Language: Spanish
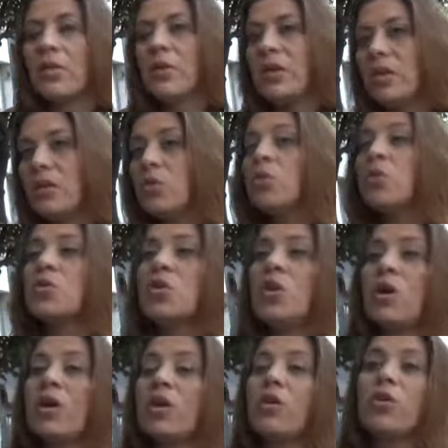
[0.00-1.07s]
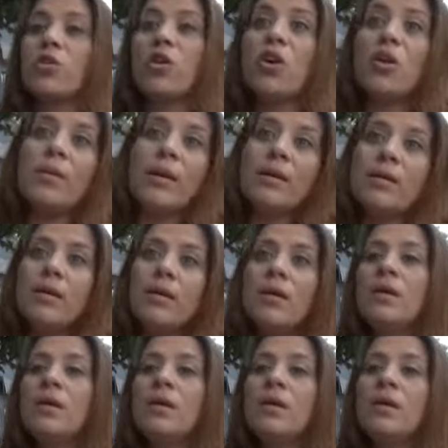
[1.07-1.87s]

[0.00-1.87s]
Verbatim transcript: que los institutos son los que nos toman,